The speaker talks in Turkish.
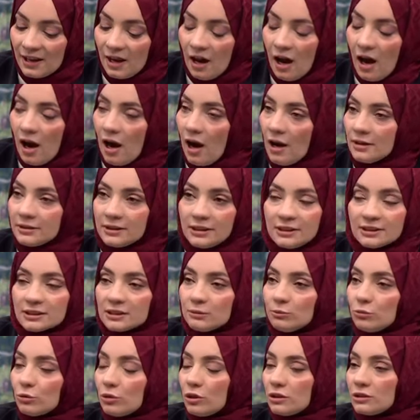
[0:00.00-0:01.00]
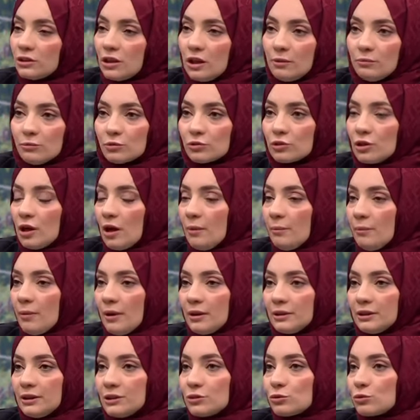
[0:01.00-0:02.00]
annenizin bu kadar
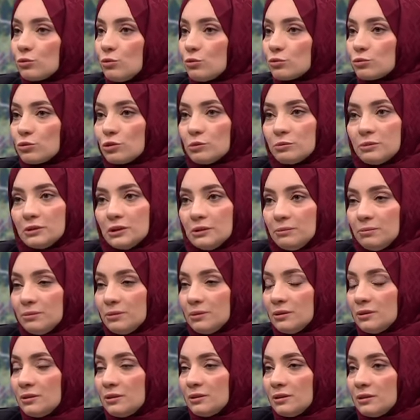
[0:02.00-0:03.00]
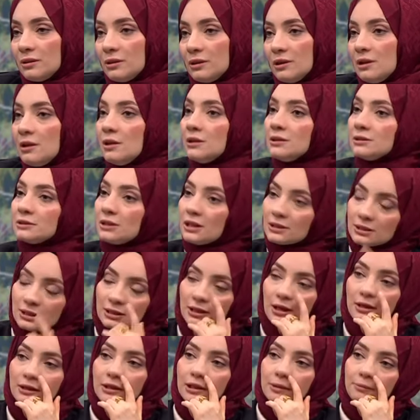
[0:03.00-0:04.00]
mükemmelliyetçi olduğunu bilip Zaten
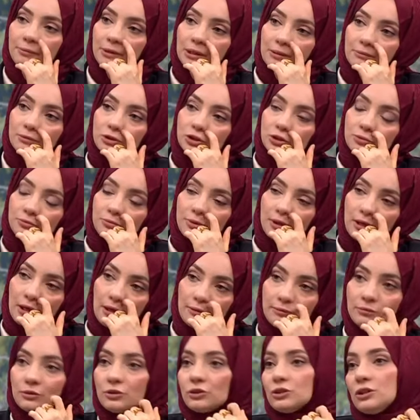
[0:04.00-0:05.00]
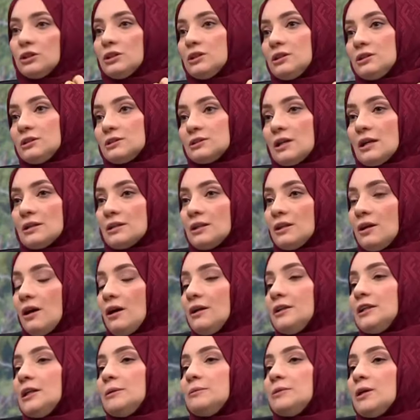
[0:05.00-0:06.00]
annem benim işimi beğenmeyecek. Zaten
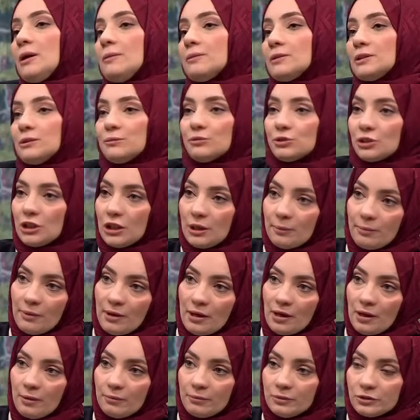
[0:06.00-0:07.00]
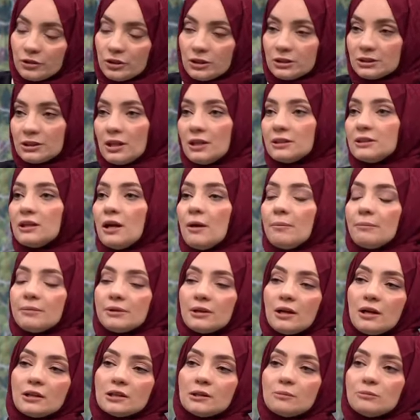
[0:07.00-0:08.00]
annem yaptığım şeyi beğenmeyecek. Zaten bir
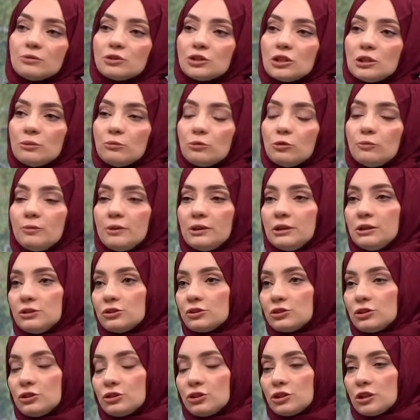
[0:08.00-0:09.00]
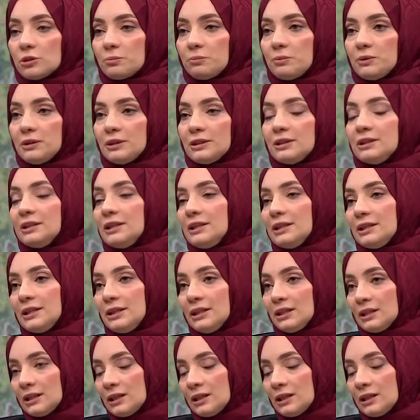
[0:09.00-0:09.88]
yerde bir şey bulup eleştirecek beni diyerek